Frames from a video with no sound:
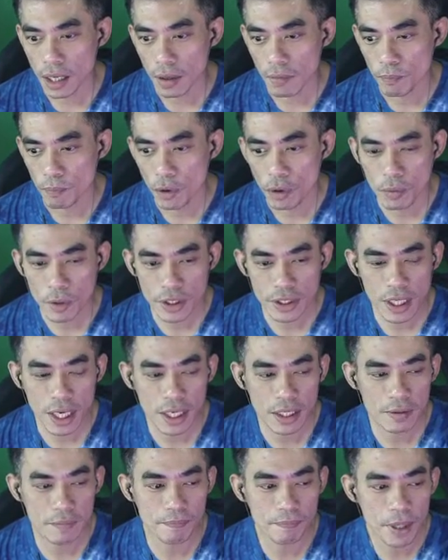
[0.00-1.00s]
โปรโม
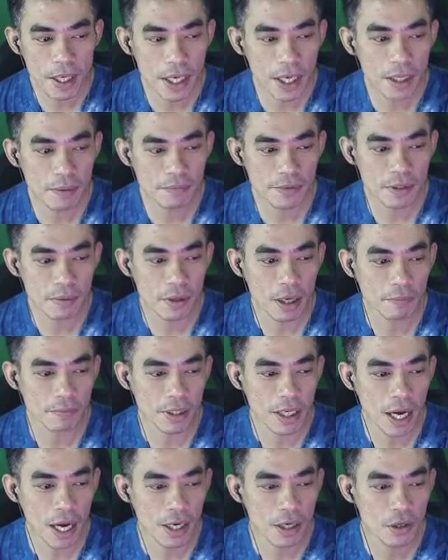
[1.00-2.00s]
ชั่นเพิ่มสำหรับ
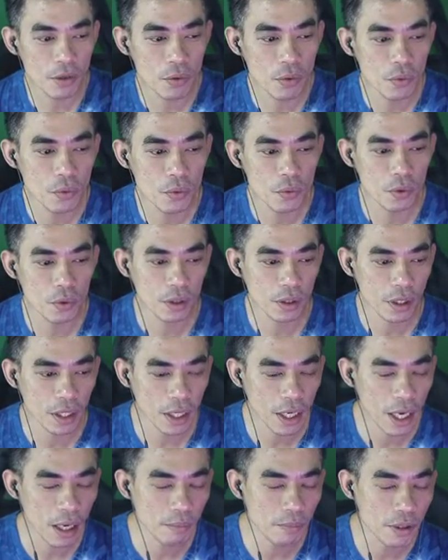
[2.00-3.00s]
การดู
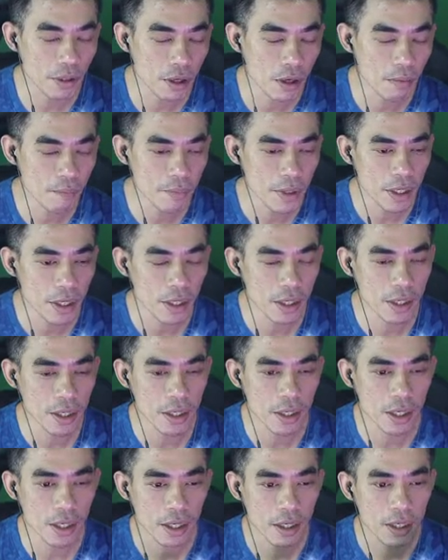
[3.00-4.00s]
นะครับ แล้วก็มี
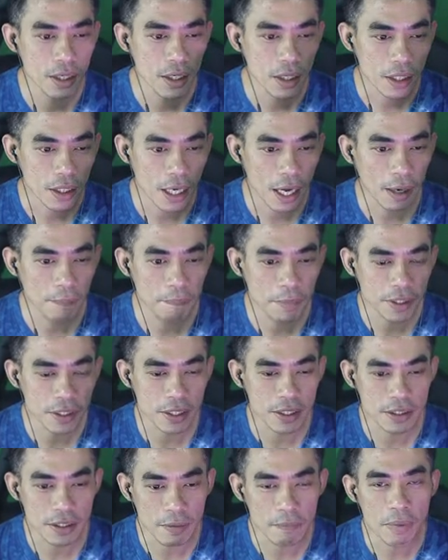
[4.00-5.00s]
การปฏิ
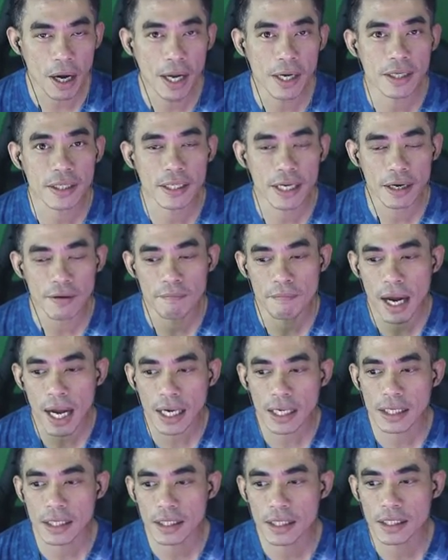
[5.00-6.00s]
สัมพันธ์กันมา
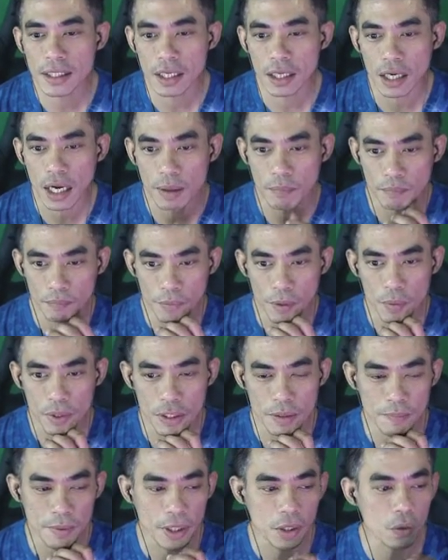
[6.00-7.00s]
กขึ้นนะครับ ไม่ว่า
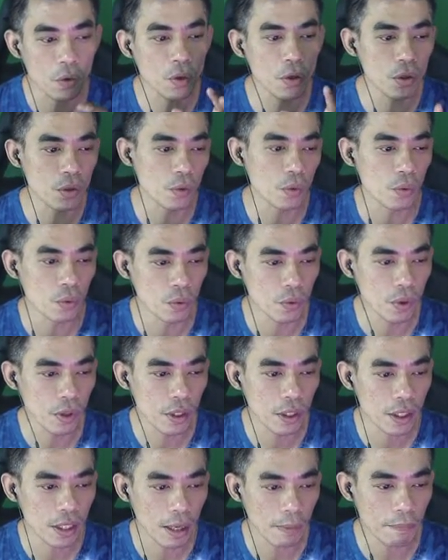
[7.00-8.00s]
จะเป็นคนดู
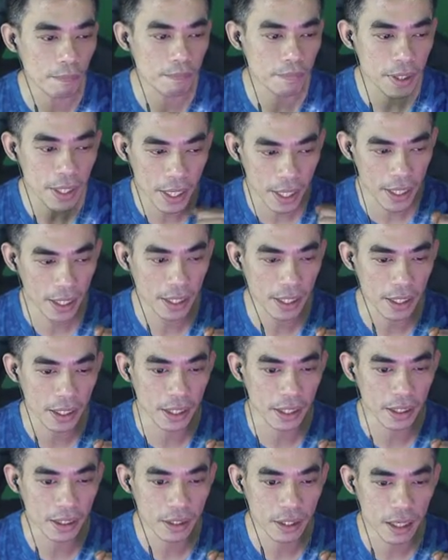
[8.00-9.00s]
กับพี่เอกเอ
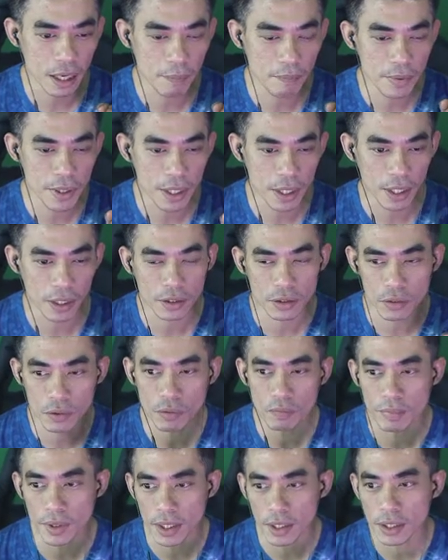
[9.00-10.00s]
งนะครับ พี่เอกต้
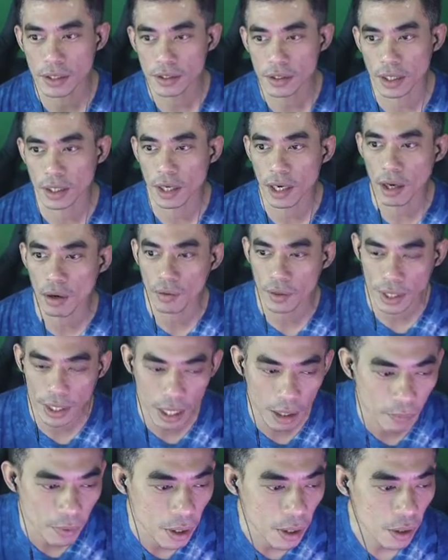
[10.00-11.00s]
นพิกชาแนลนะค
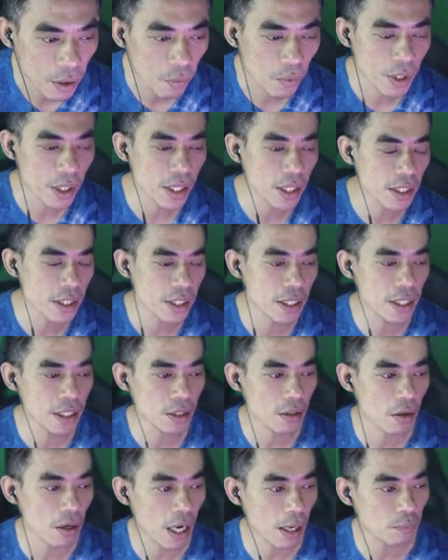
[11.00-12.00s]
รับ วันนี้ยินดี
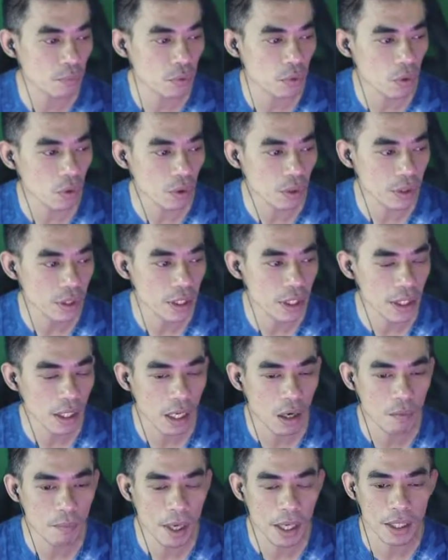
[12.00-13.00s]
ต้อนรับทุกคนที่
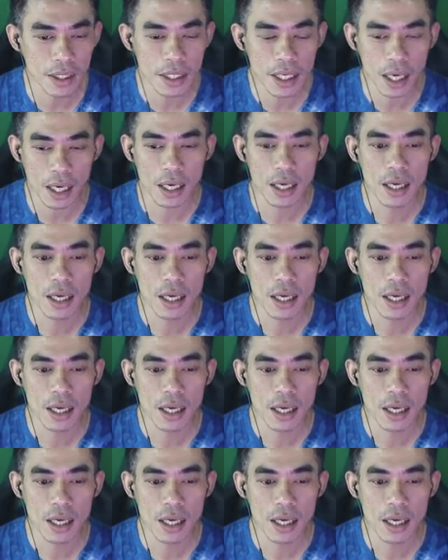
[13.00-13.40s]
เข้ามาเลือก